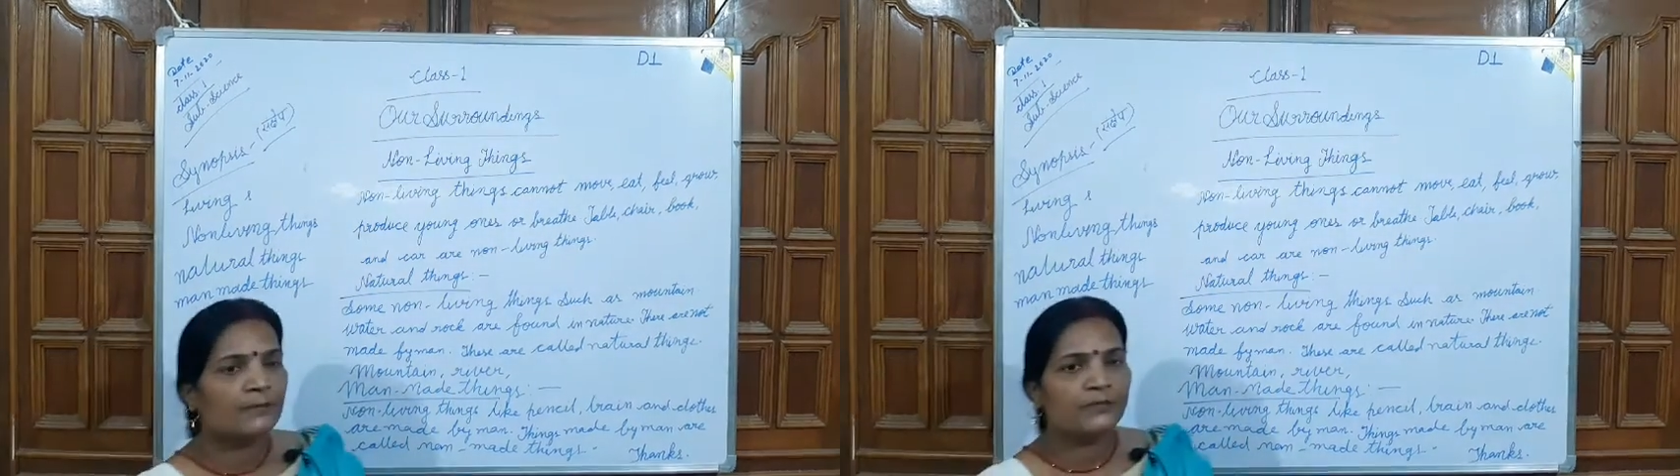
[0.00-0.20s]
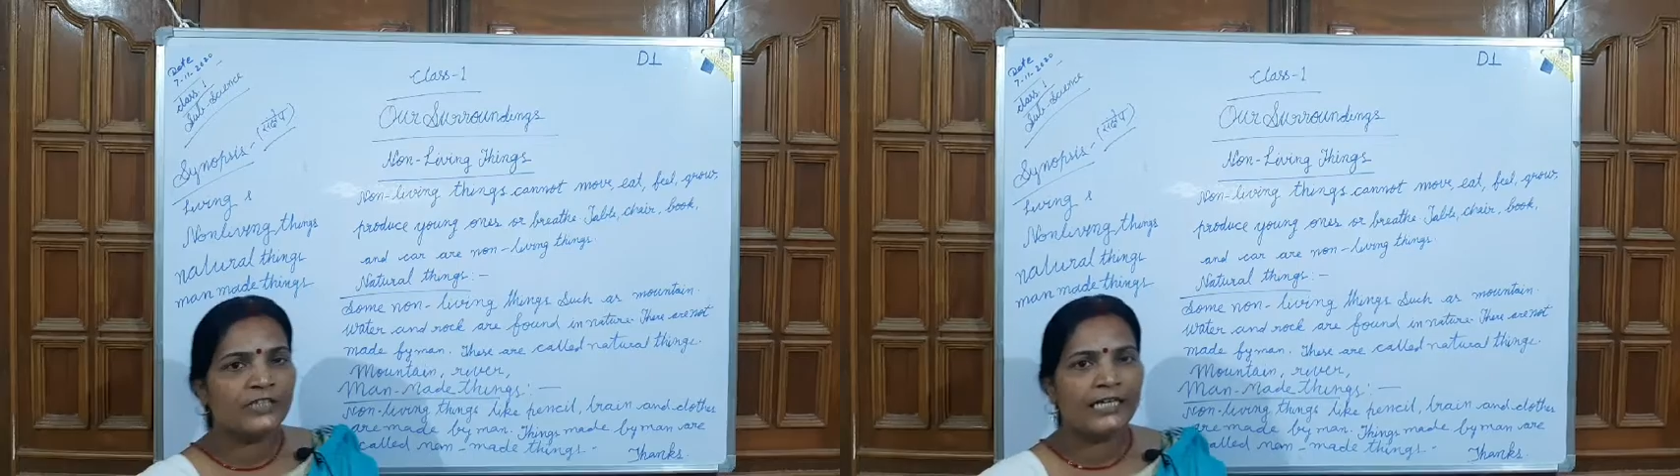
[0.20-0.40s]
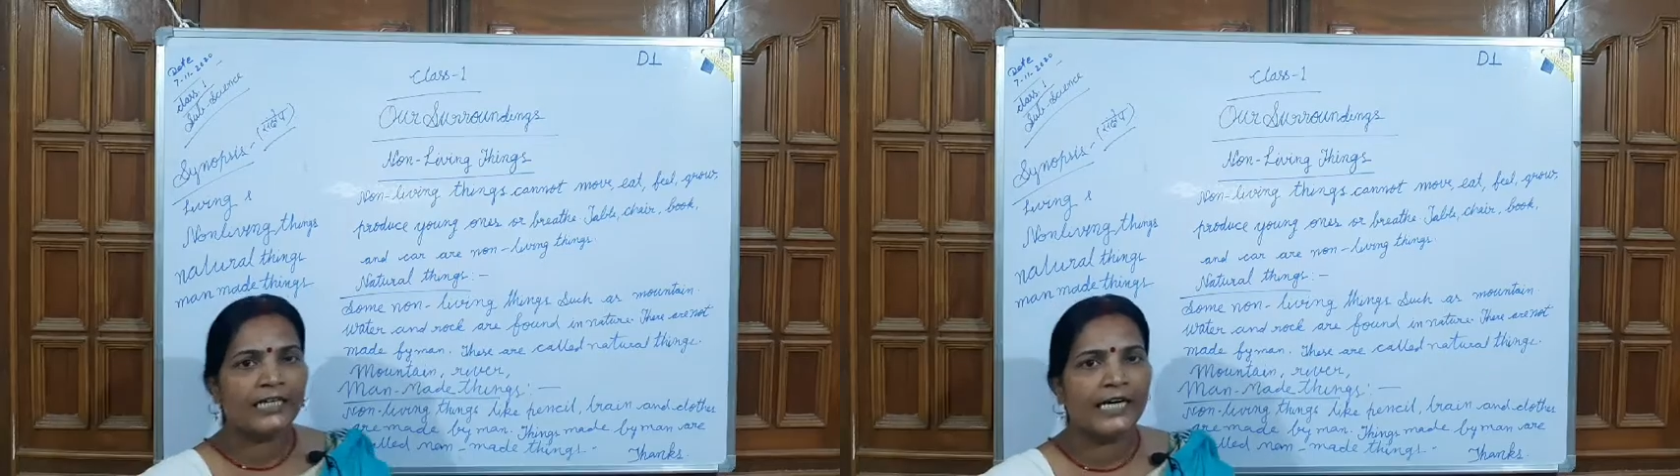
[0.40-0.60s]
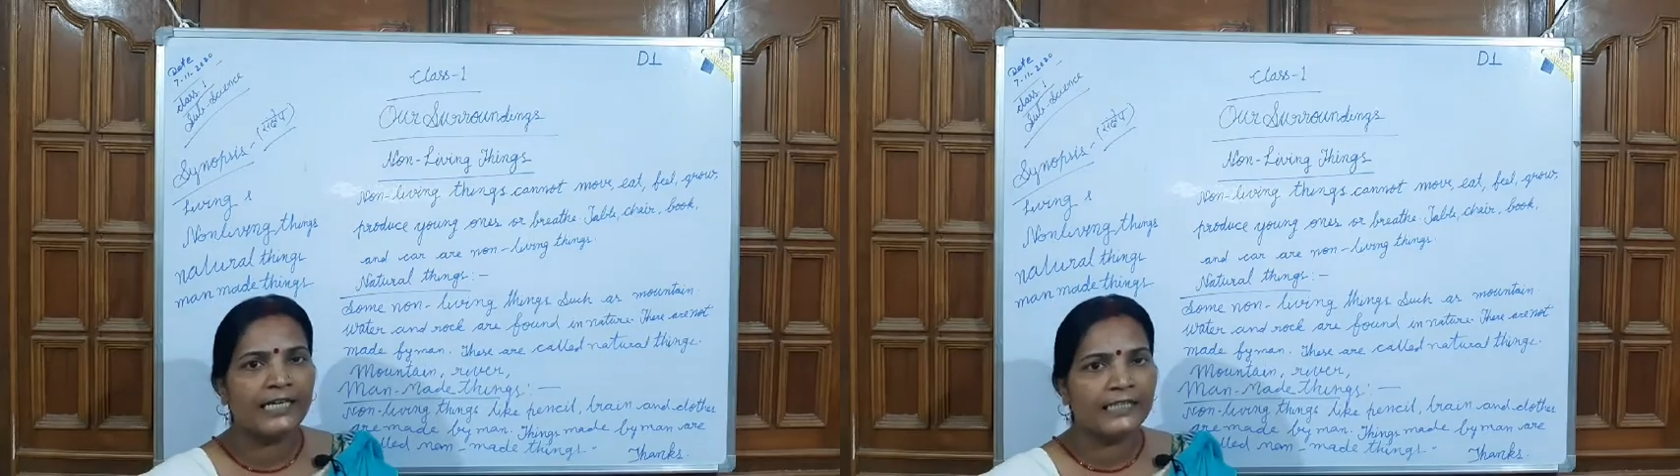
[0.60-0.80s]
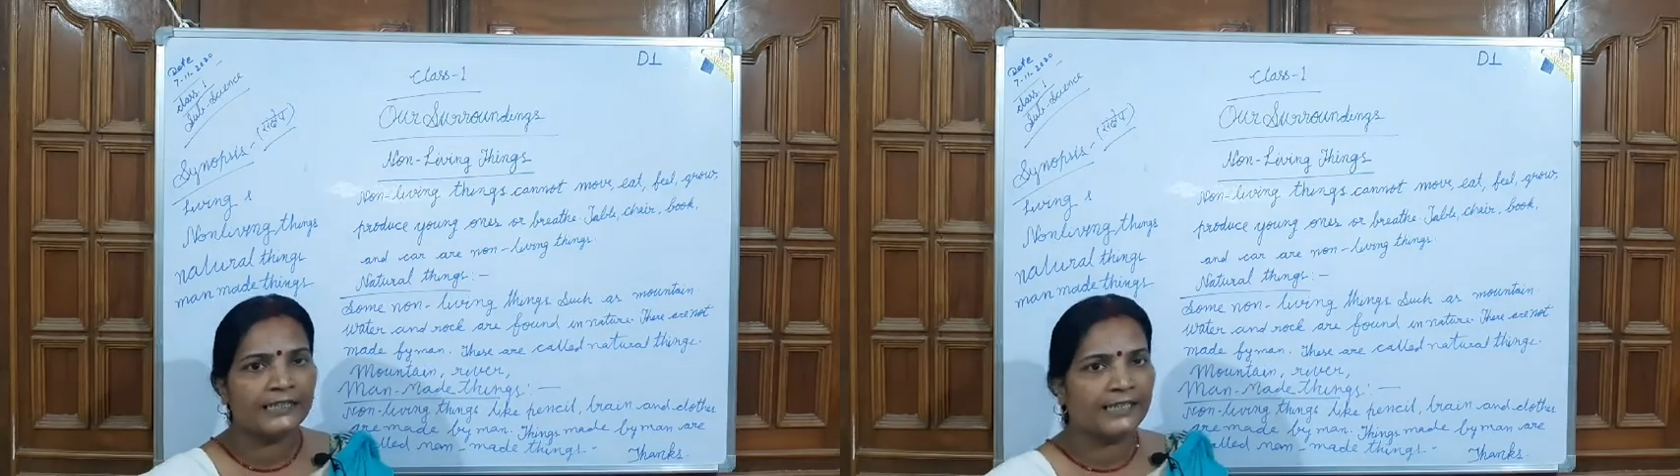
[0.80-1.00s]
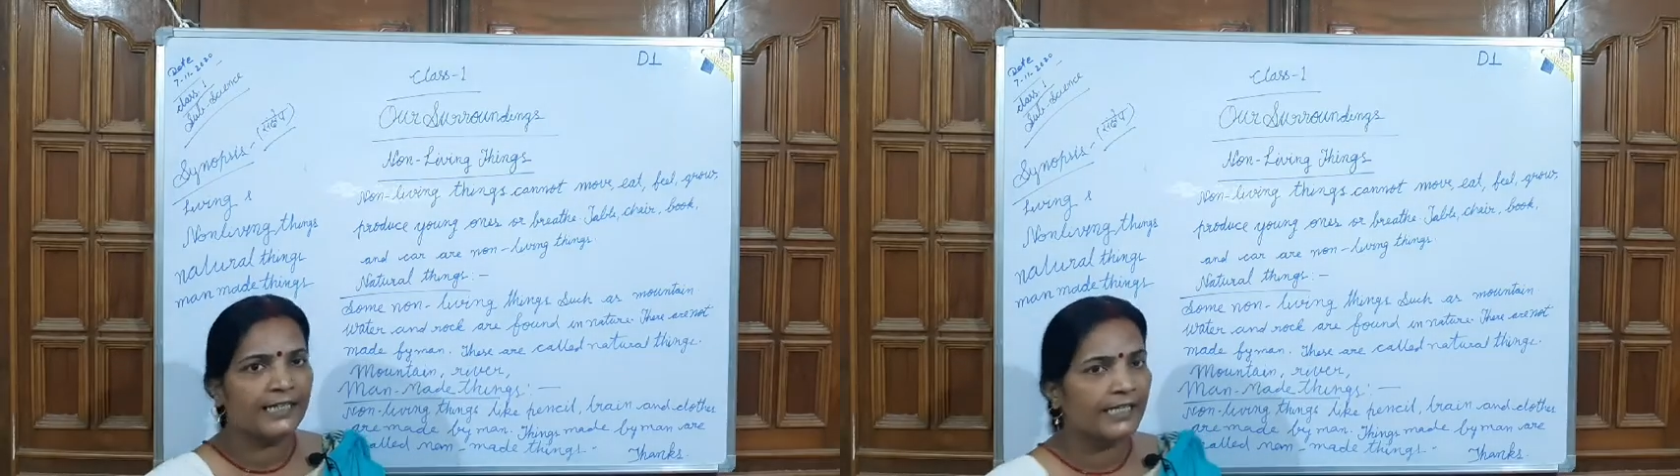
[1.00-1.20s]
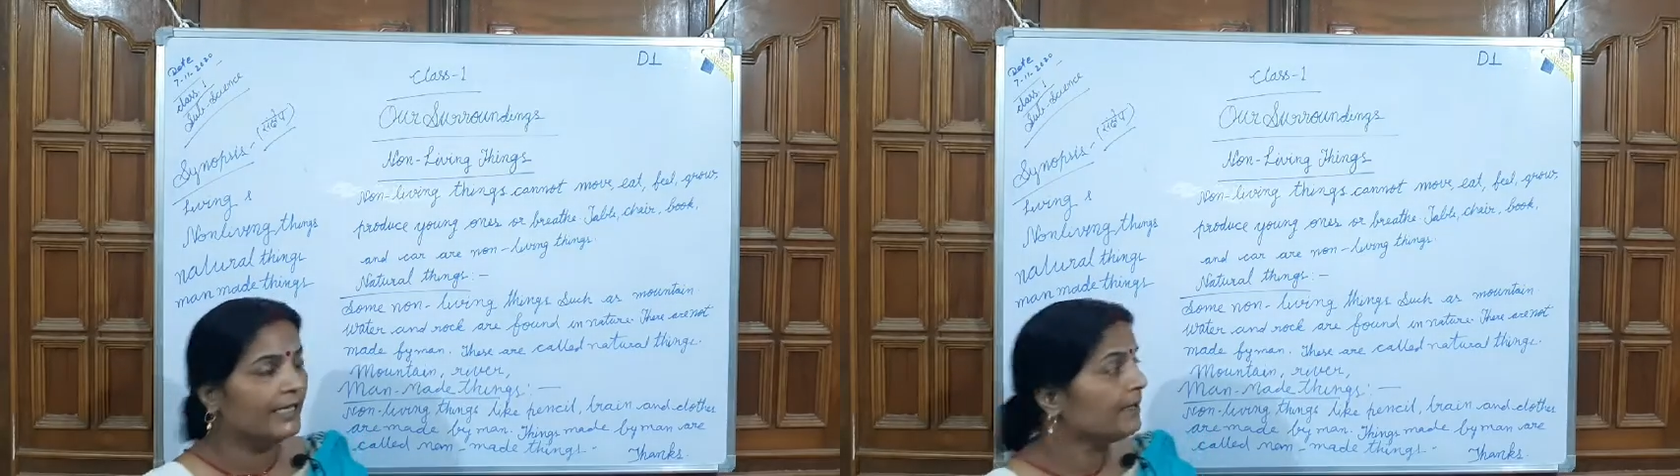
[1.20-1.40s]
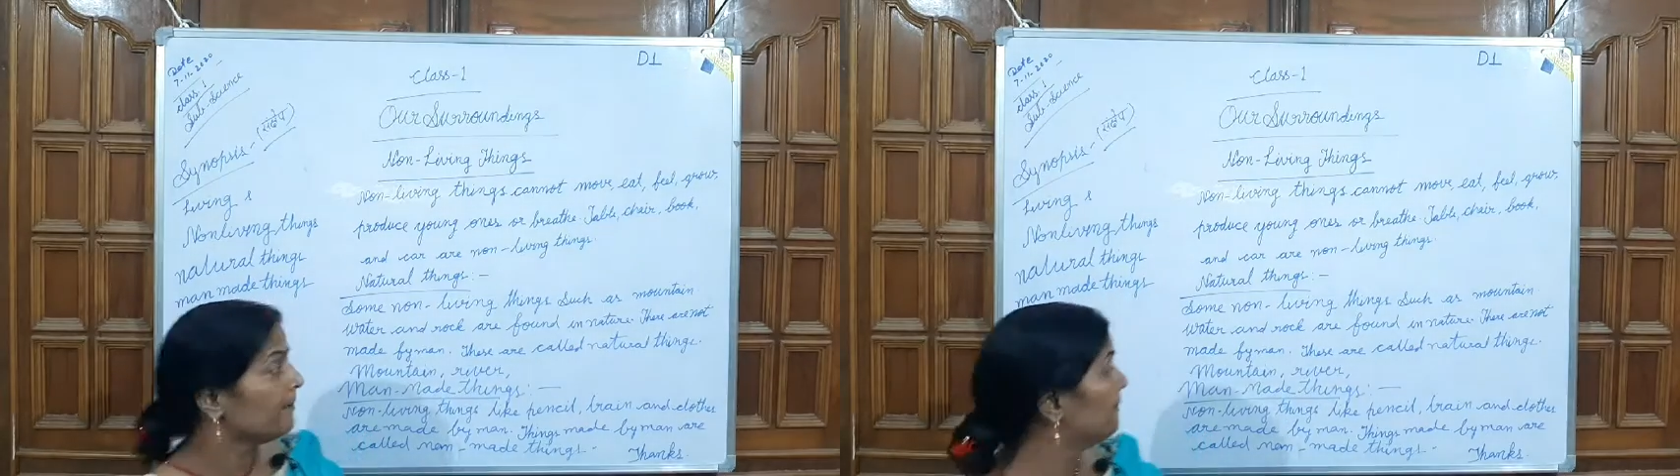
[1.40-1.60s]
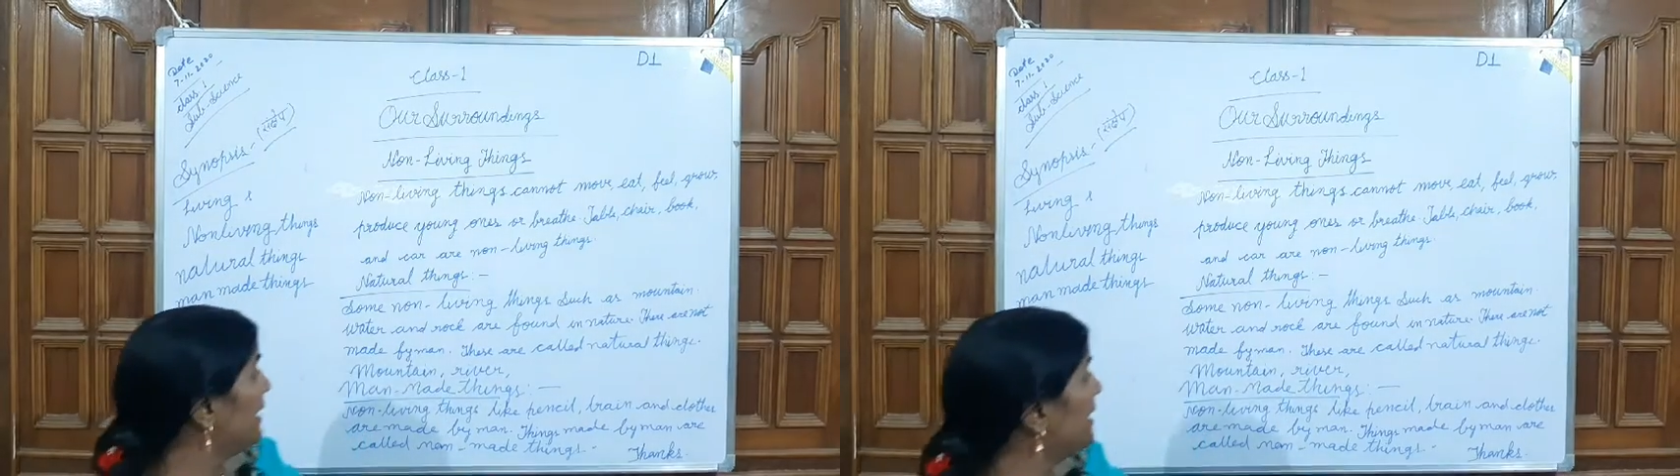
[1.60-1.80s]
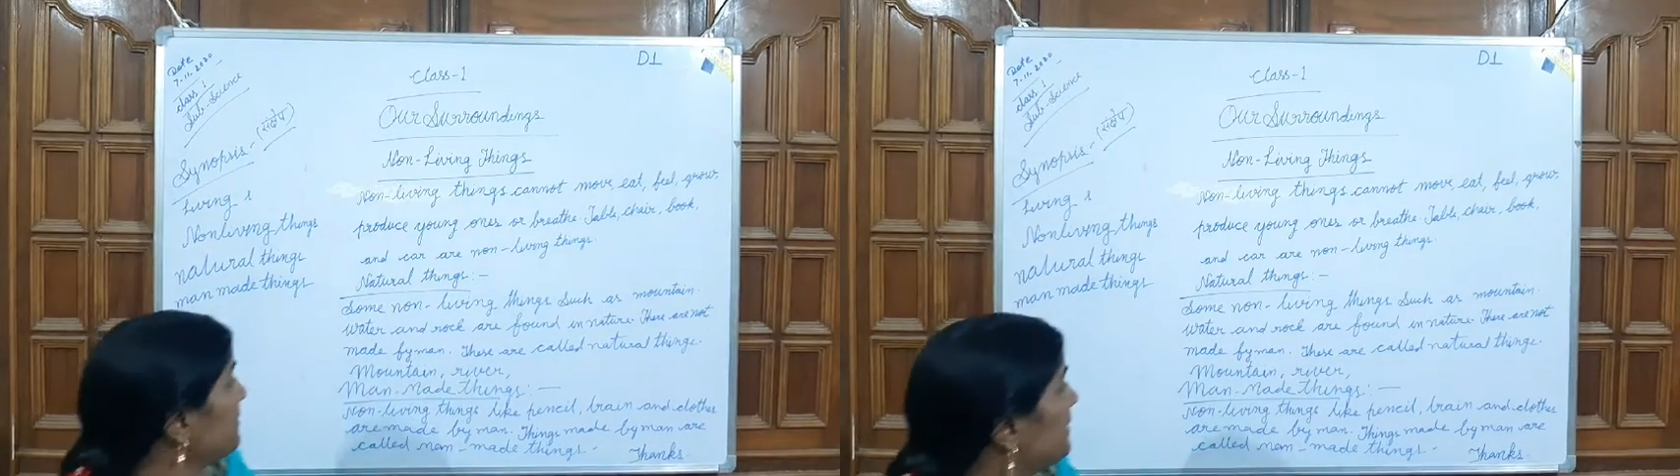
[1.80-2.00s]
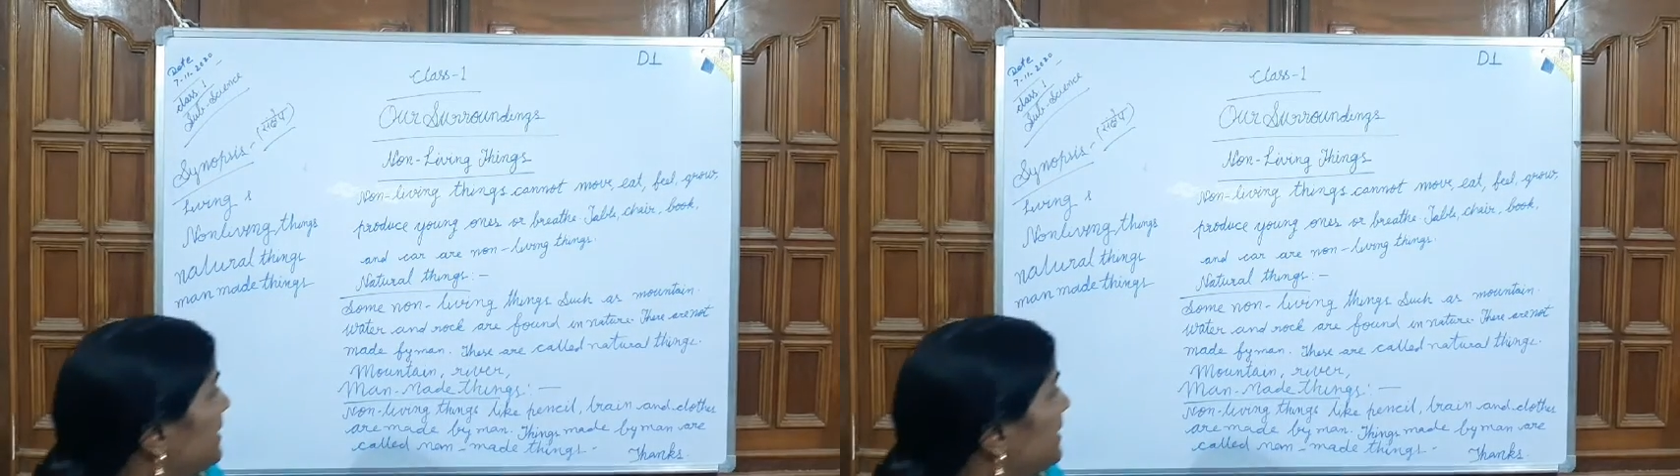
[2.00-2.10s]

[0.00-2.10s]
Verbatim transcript: हम जानकारी लेते हैं मैन